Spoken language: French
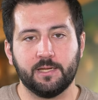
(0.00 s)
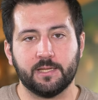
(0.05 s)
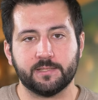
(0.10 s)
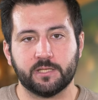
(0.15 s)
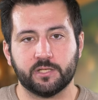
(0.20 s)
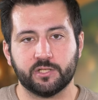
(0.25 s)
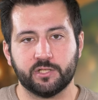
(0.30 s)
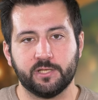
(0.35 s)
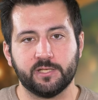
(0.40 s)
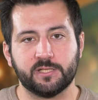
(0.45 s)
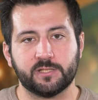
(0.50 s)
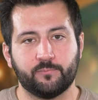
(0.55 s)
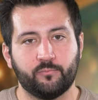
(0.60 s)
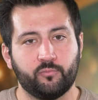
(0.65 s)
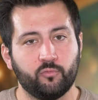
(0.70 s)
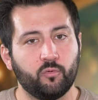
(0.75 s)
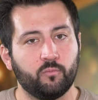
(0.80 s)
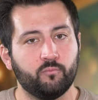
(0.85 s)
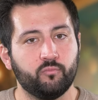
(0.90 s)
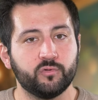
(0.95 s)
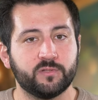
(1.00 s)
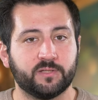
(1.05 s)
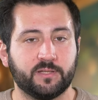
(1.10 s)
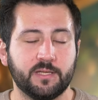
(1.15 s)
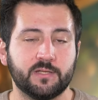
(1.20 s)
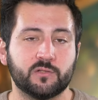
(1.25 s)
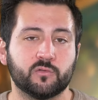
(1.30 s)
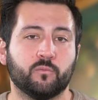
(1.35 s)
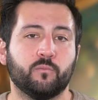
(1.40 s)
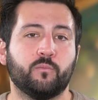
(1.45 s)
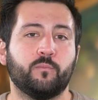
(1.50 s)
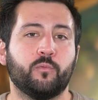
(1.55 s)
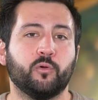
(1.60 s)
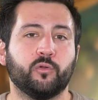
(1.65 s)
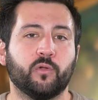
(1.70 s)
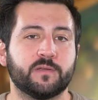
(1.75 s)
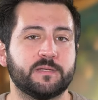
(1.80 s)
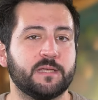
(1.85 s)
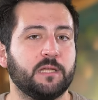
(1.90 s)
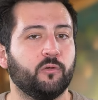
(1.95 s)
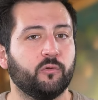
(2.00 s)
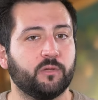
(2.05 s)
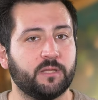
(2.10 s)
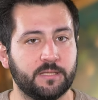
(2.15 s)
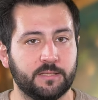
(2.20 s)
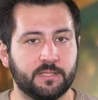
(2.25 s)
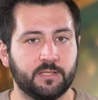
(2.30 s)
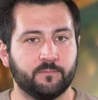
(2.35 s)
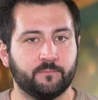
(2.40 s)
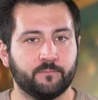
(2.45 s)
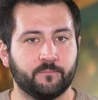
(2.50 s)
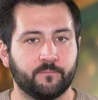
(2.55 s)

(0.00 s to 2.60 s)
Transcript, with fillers: et la sagesse pour booster son potentiel de ki.